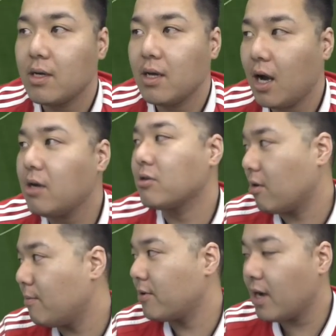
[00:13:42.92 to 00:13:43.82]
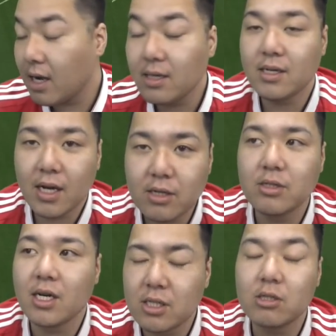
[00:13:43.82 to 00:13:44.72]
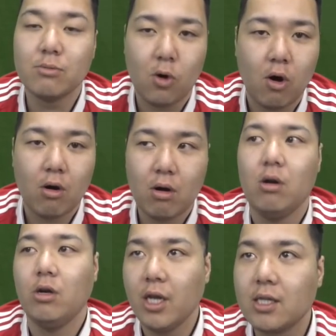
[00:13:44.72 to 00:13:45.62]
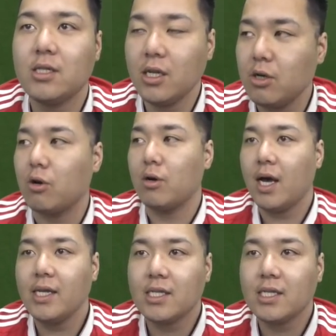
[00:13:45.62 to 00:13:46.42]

う、あるよ。もうガンガンフラスルも。やっていくよ。ライ